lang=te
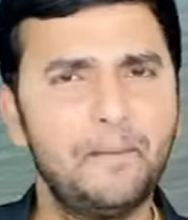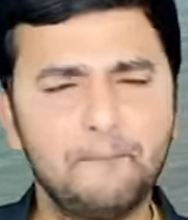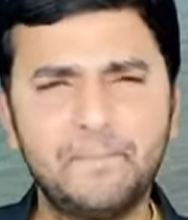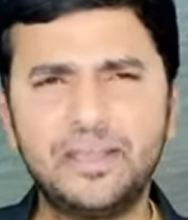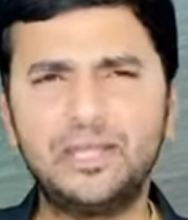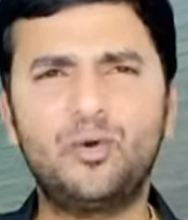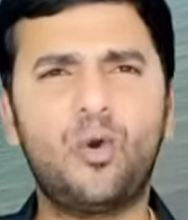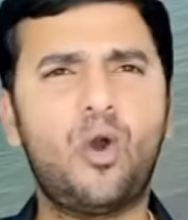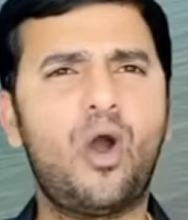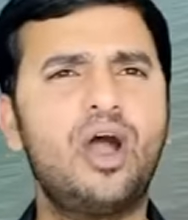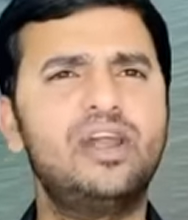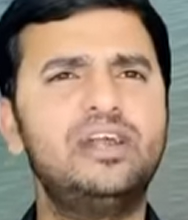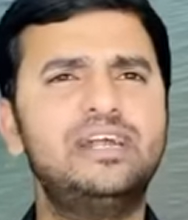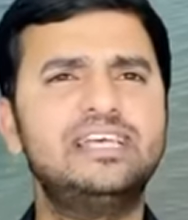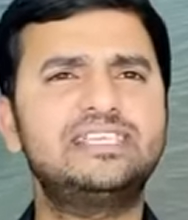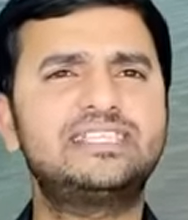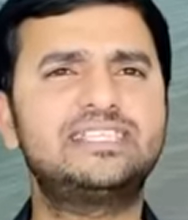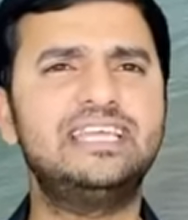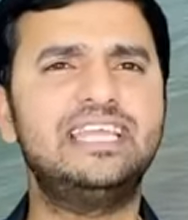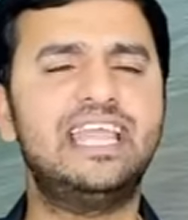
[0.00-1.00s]
మీరు
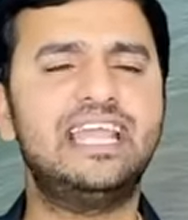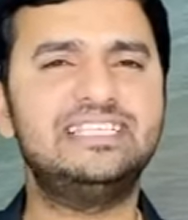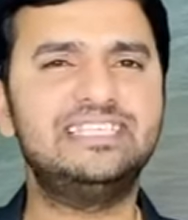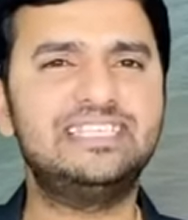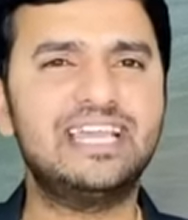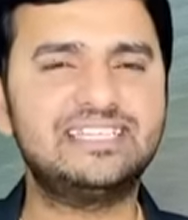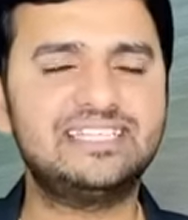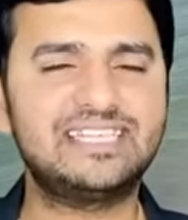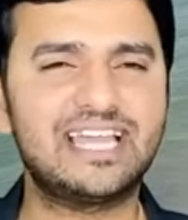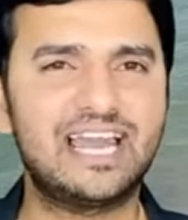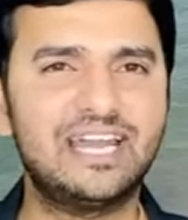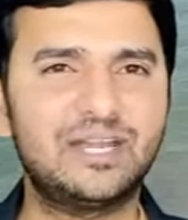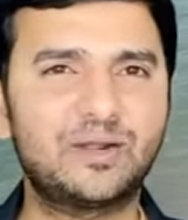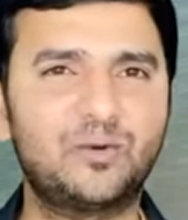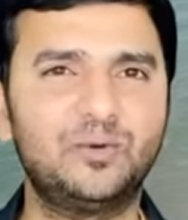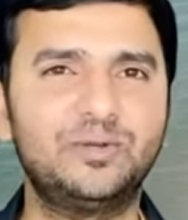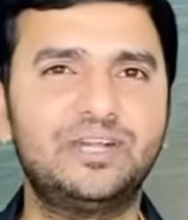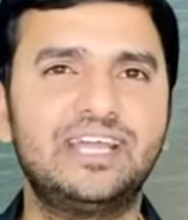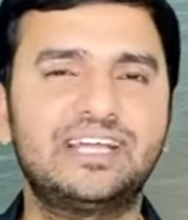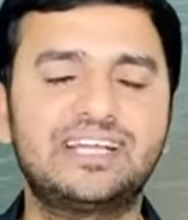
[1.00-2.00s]
హాలిడేస్ని ఎంజాయ్
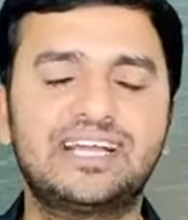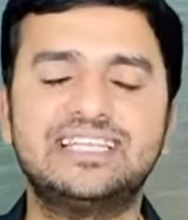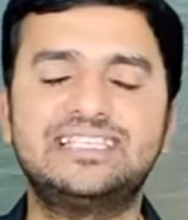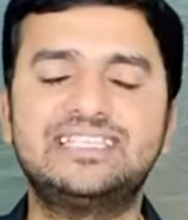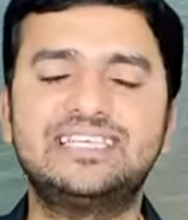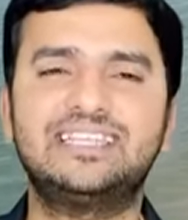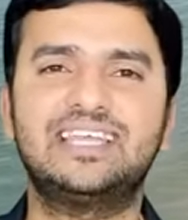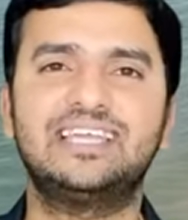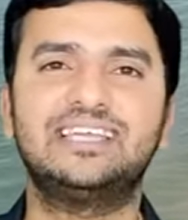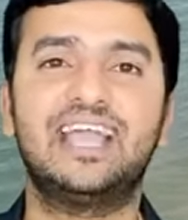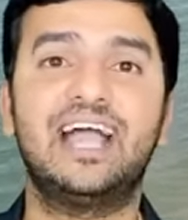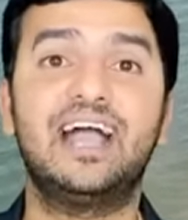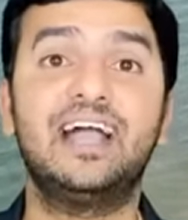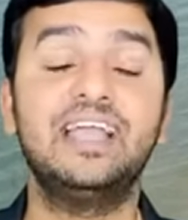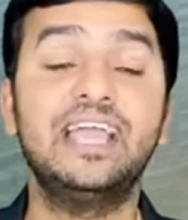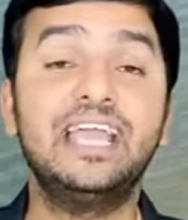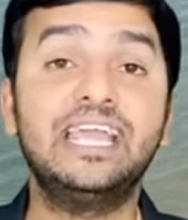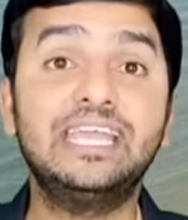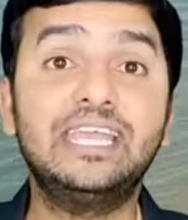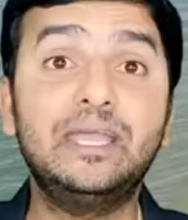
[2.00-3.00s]
చేయాలనుకుంటే ఖచ్చితంగా
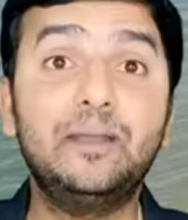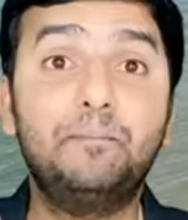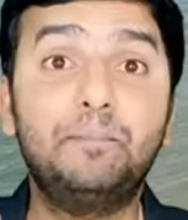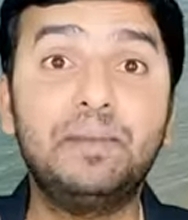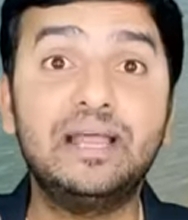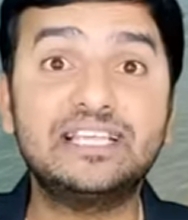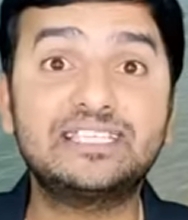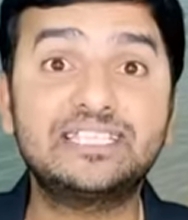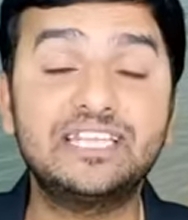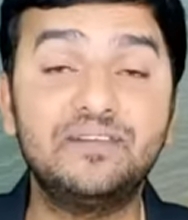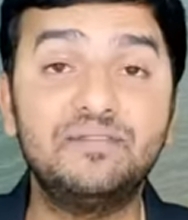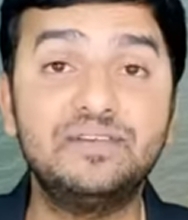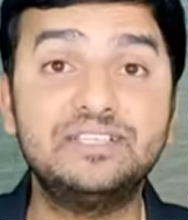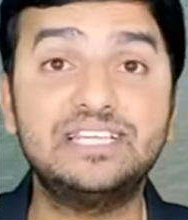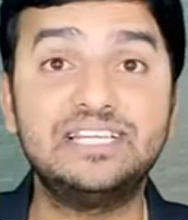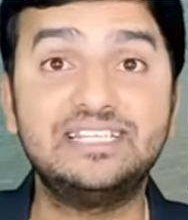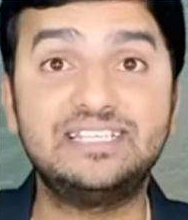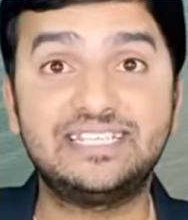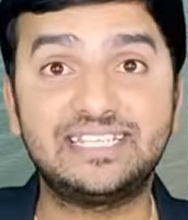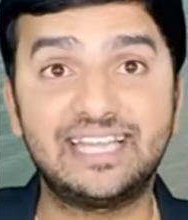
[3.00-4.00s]
ఈ ప్లేస్ని
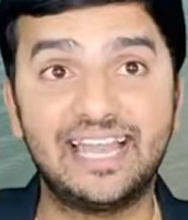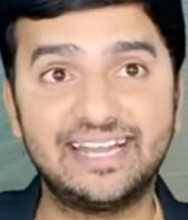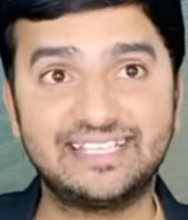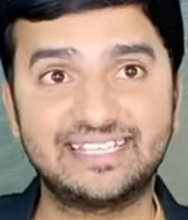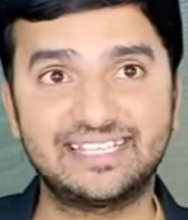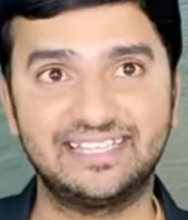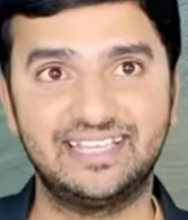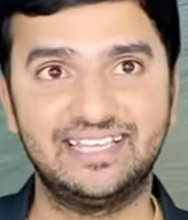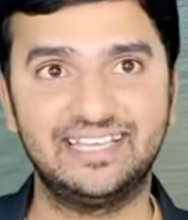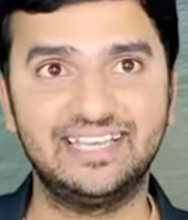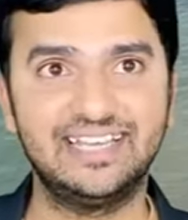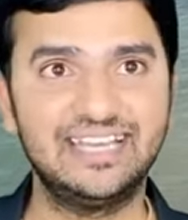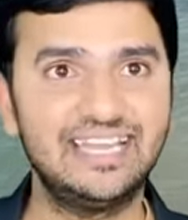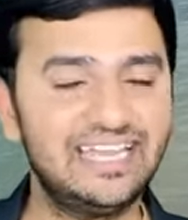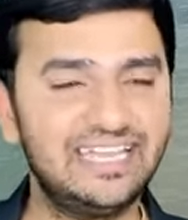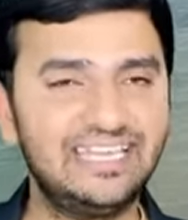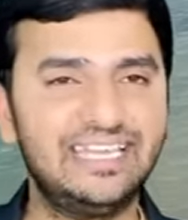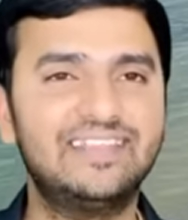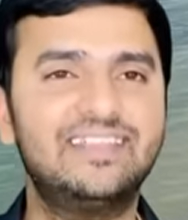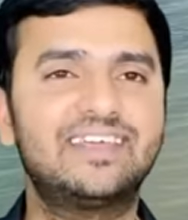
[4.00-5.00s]
విజిట్ చేయాల్సిందే
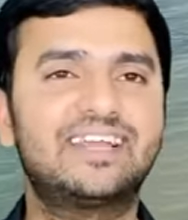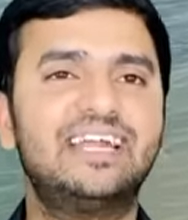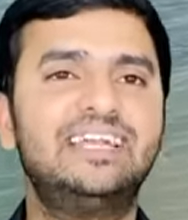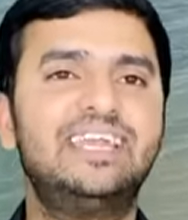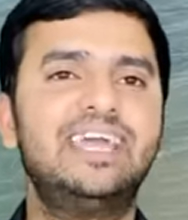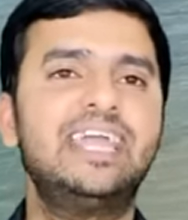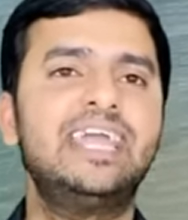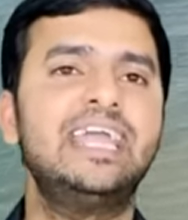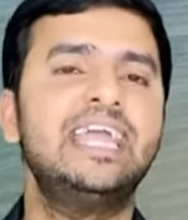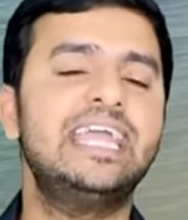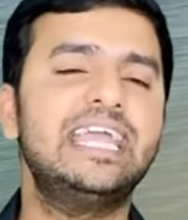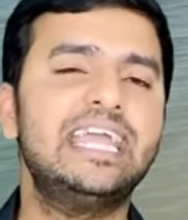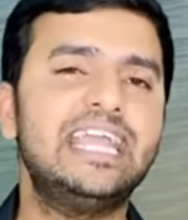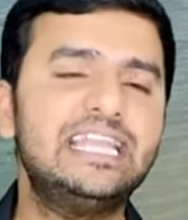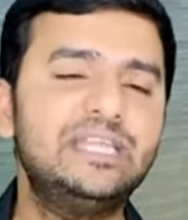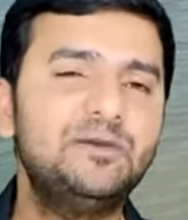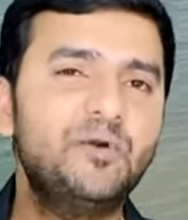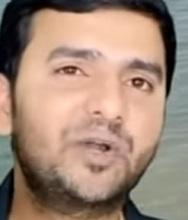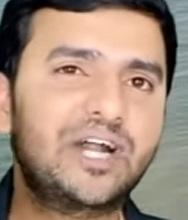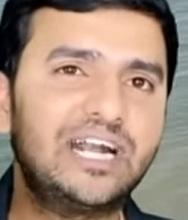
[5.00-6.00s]
ఎందుకంటే
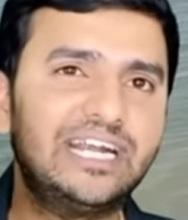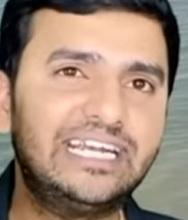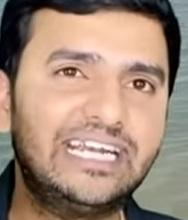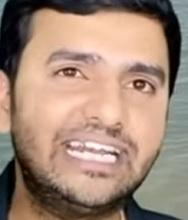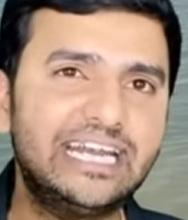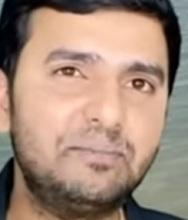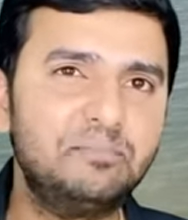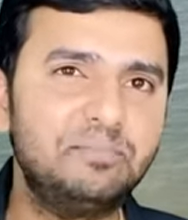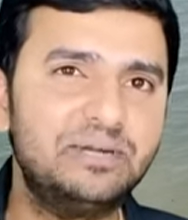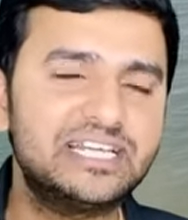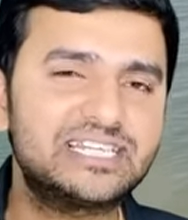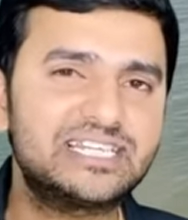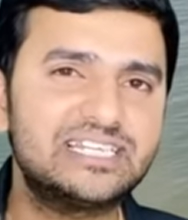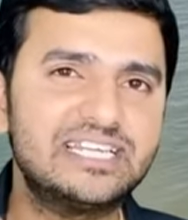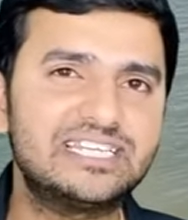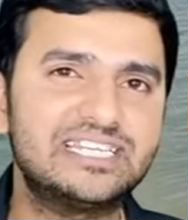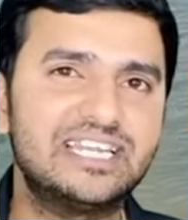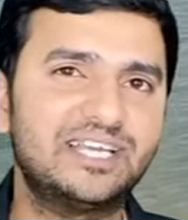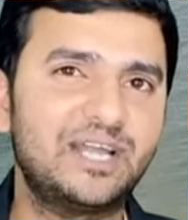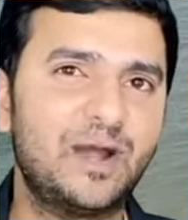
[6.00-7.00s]
ఇది ఒక డ్రీమ్
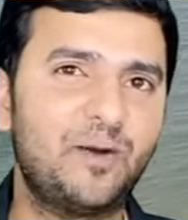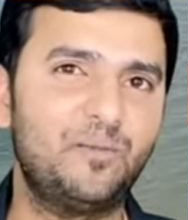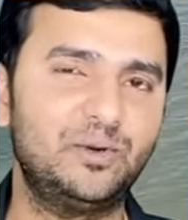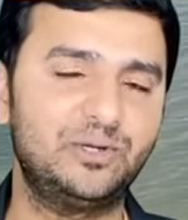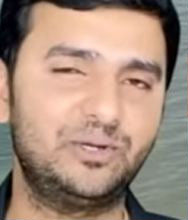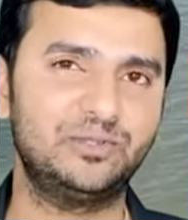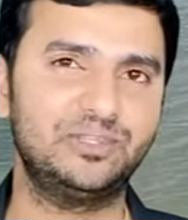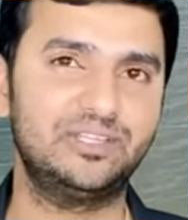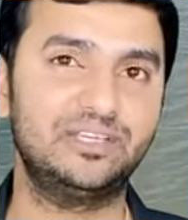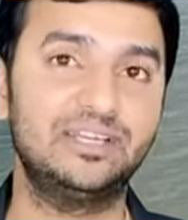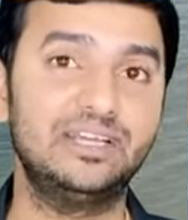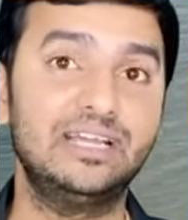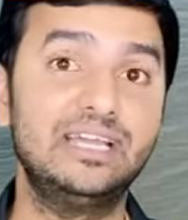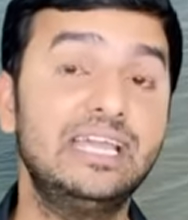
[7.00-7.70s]
డెస్టినేషన్గా ఉంటుంది